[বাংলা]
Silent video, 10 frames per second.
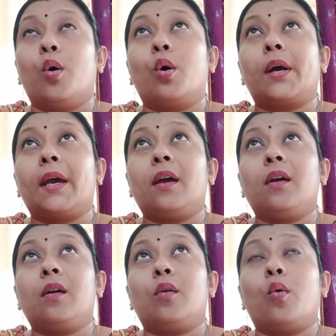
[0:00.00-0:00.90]
ওকে
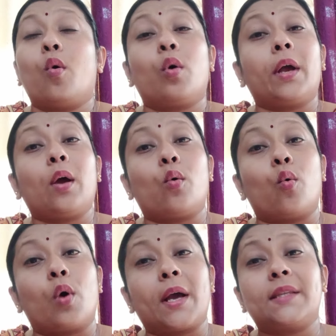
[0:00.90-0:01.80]
ওকে
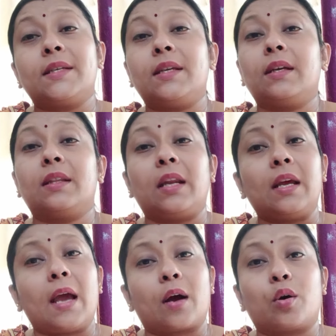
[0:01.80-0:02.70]
ওকে চিনিয়ে দিলে
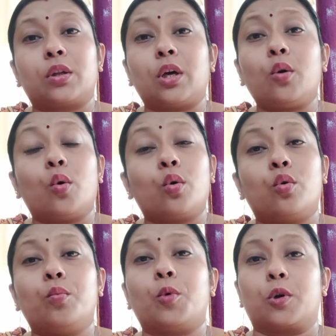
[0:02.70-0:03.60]
এক কথায় ওর
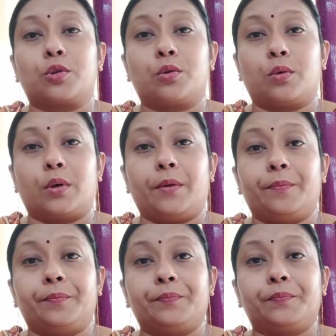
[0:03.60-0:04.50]
খুব কষ্ট হয়
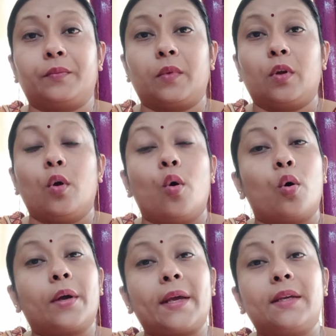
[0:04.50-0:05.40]

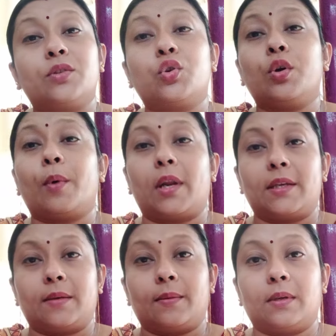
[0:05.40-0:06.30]
ওকে কিছুই বলা
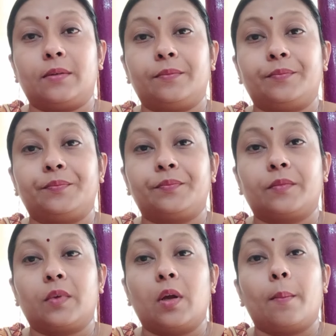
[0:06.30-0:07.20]
যাবে না
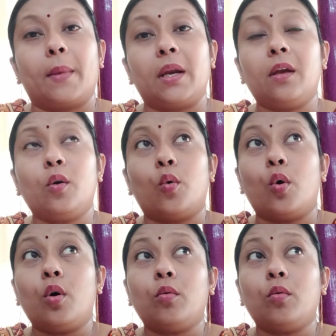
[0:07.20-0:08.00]
মানে ও